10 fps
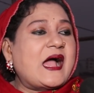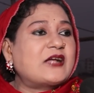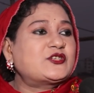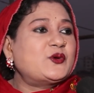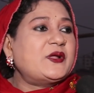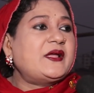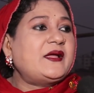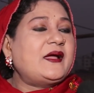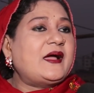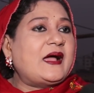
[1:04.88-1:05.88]
আসলে
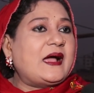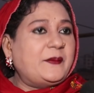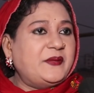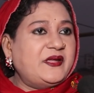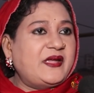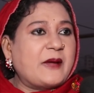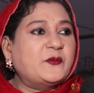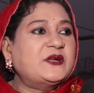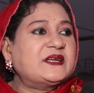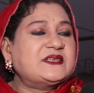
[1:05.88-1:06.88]
আমি
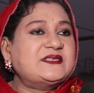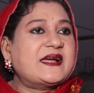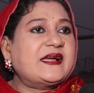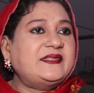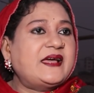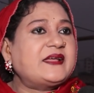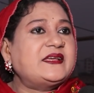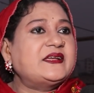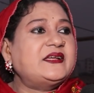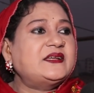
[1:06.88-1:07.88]
এমন একটা জায়গায়
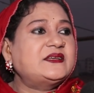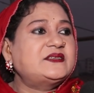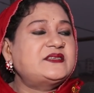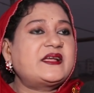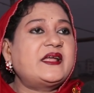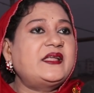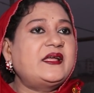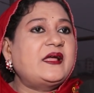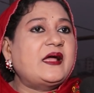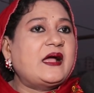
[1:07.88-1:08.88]
থাকি যেখানে
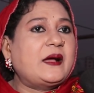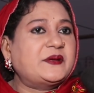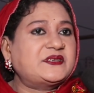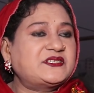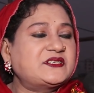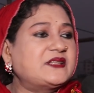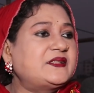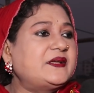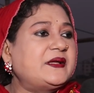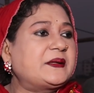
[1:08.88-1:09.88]
আমার
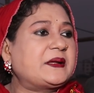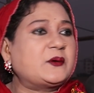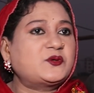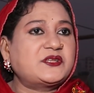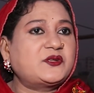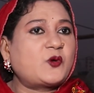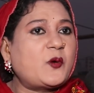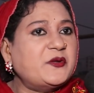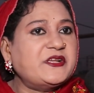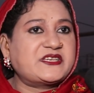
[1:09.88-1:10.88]
সাথে কারোর সাথে
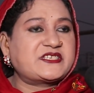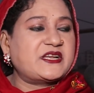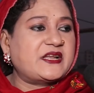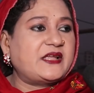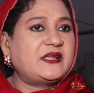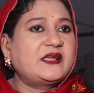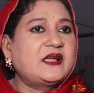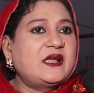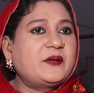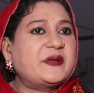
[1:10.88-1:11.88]
কমিউনিকেশন নাই
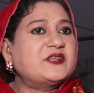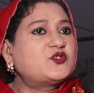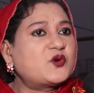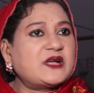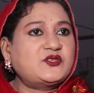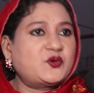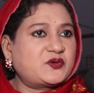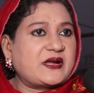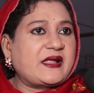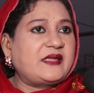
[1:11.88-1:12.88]
মানে
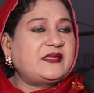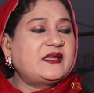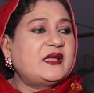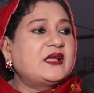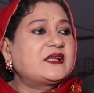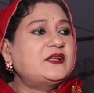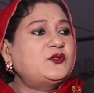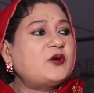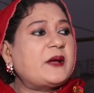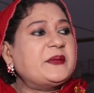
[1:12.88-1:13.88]
যোগাযোগটা নাই
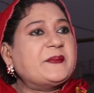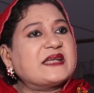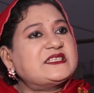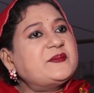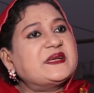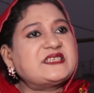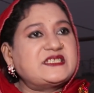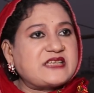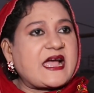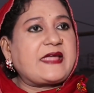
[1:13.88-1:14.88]
কিন্তু আমি মাঝে মাঝে
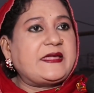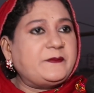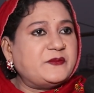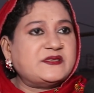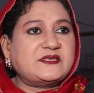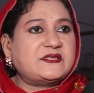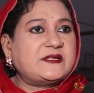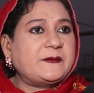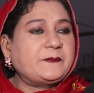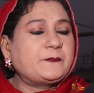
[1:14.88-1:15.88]
যাই এফডিসিতে